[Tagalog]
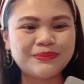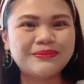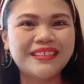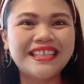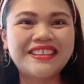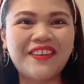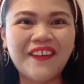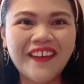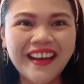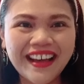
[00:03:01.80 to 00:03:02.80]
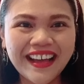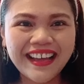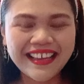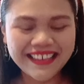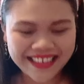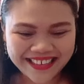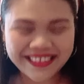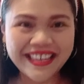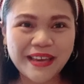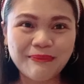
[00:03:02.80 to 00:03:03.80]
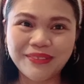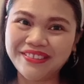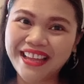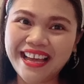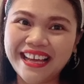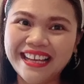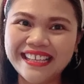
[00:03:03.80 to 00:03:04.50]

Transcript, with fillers: ito, ATM ko na.